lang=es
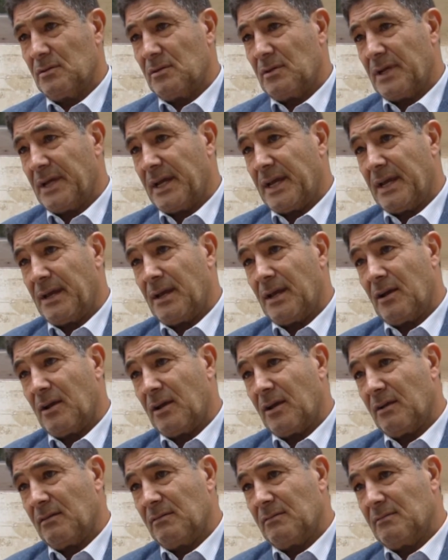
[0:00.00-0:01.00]

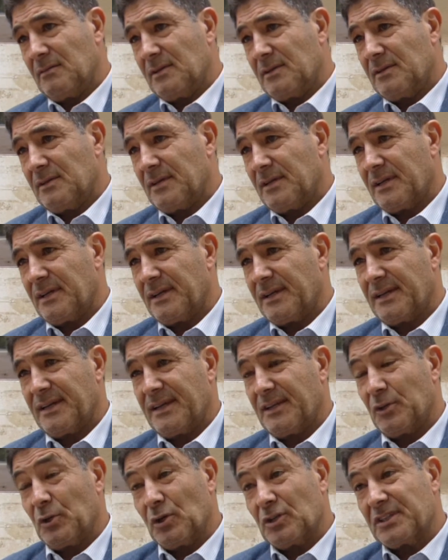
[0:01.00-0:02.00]
Eh, eh,
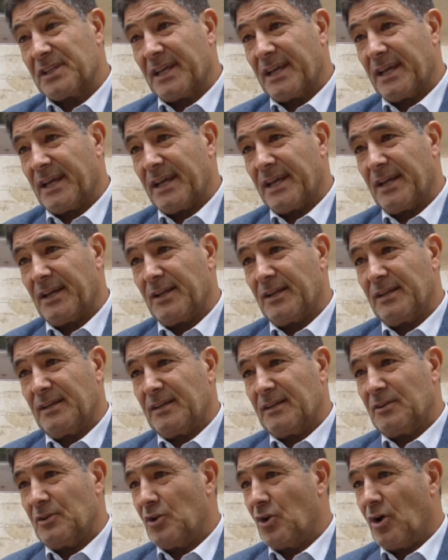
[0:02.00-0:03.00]
entonces,
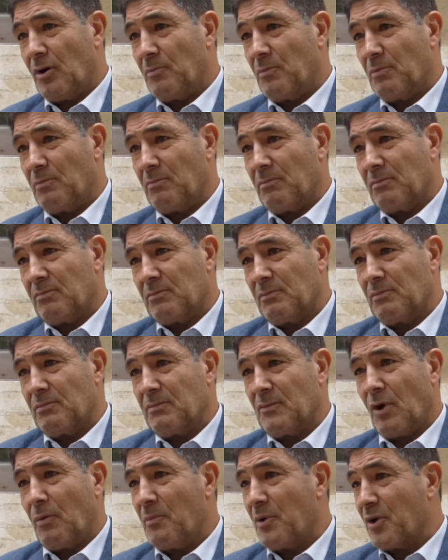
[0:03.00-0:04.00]
no,
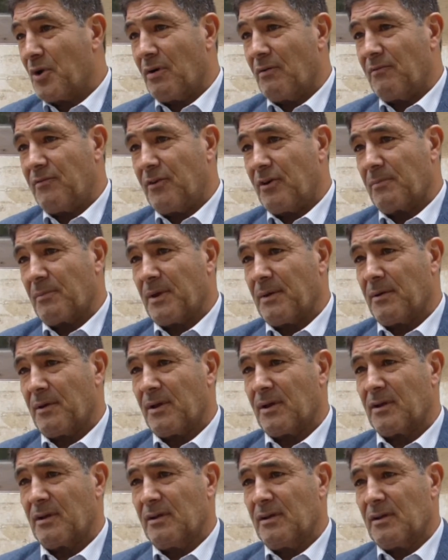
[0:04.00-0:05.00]
no, muy
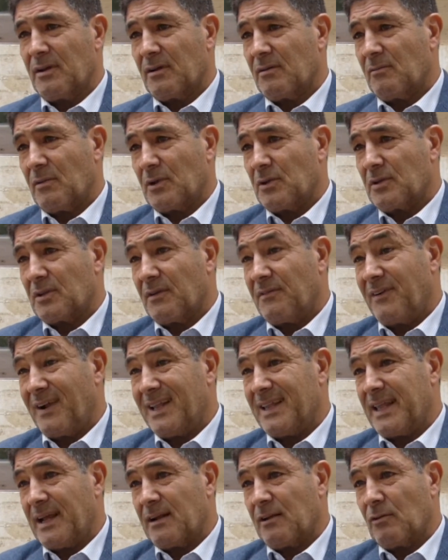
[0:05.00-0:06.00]
conforme cuando te
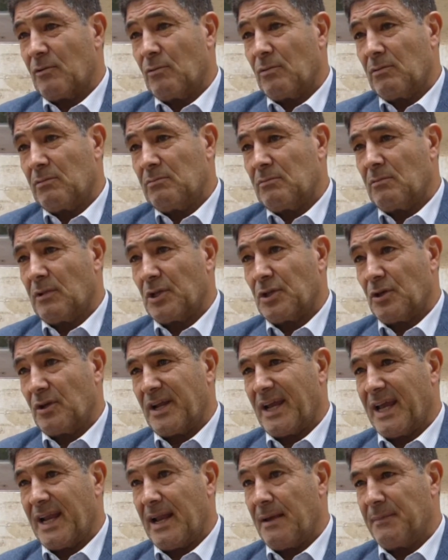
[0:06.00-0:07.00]
faltan
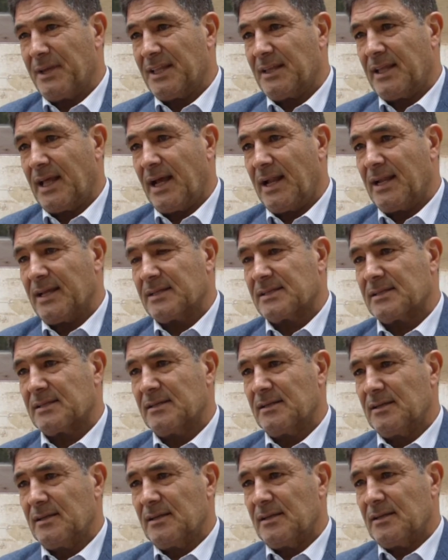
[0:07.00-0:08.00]
cuestiones elementales,
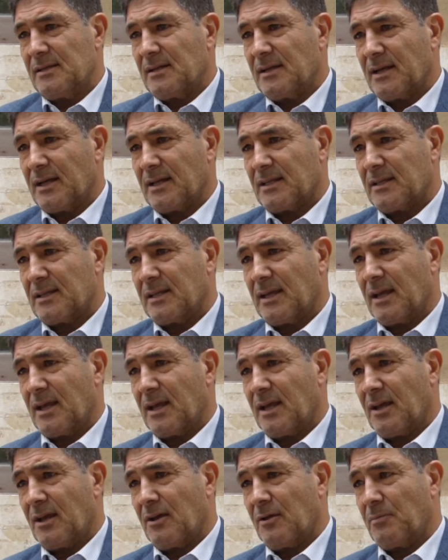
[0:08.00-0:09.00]

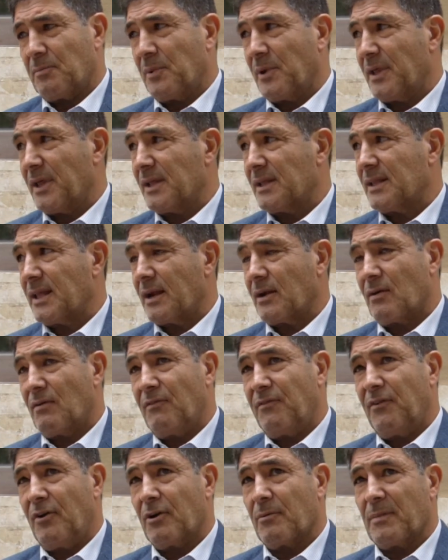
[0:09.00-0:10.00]
este, pueden estar
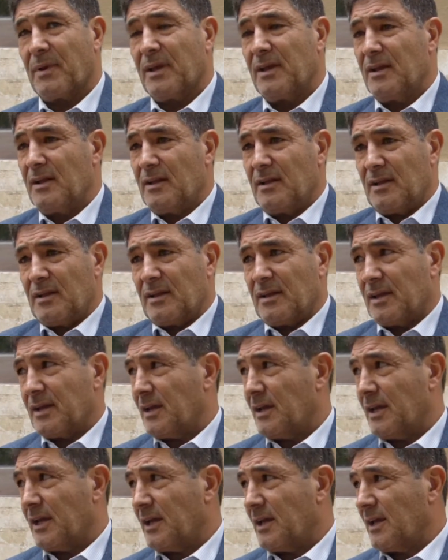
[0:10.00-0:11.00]
conforme.
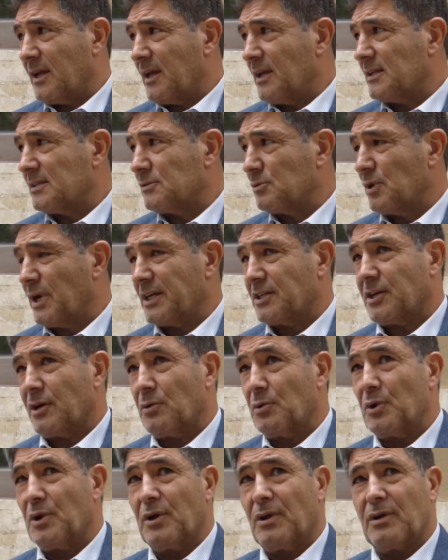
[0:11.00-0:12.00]
Eh, es una
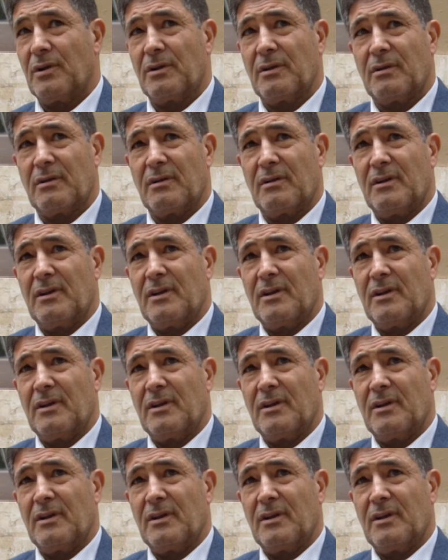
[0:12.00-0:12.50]
reunión,